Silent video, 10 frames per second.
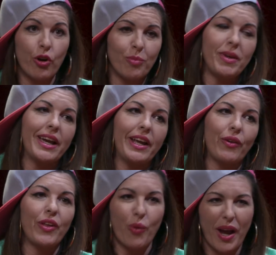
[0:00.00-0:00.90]
hormiguero,
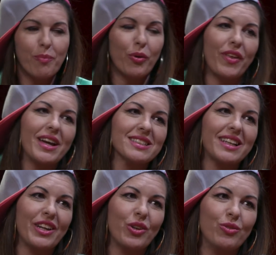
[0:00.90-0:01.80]
digo, ahí podía
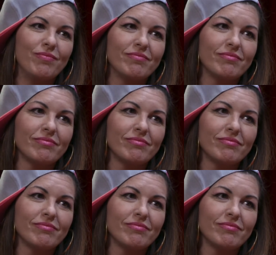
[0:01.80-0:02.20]
estar yo. Claro.